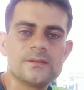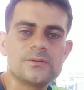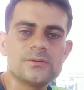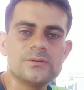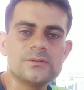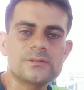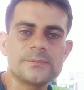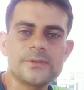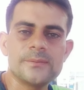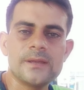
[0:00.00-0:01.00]
तो
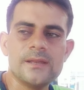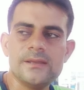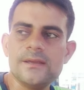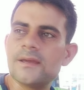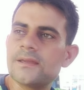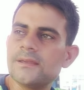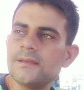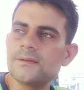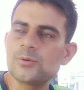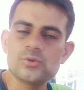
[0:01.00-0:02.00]
सबसे पहले ये है
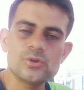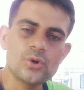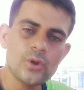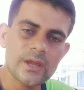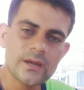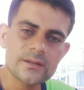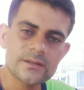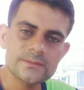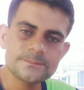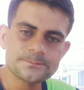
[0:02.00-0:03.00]
कि कुछ लोग क्या करते
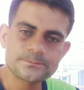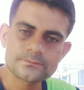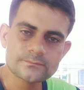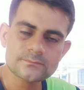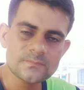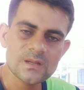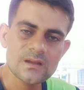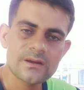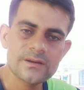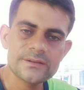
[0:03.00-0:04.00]

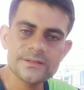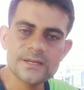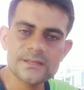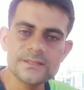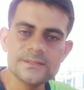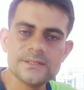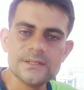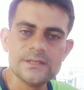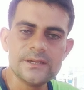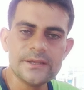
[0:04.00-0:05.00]
हैं घर से जाते हैं
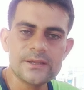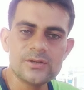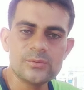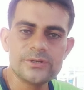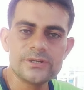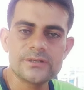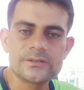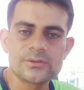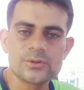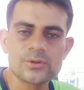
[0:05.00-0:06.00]
एक किलोमीटर
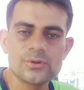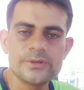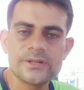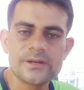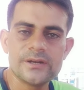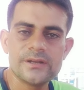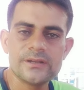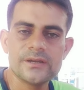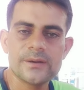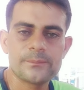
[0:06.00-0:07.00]
दो किलोमीटर रनिंग
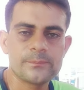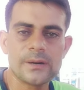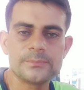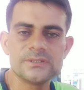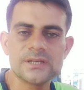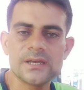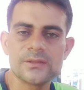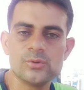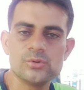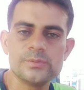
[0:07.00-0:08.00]
किया वापस आए
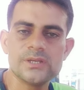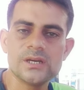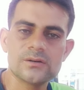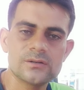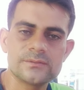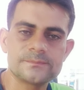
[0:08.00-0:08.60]
दूध पिया और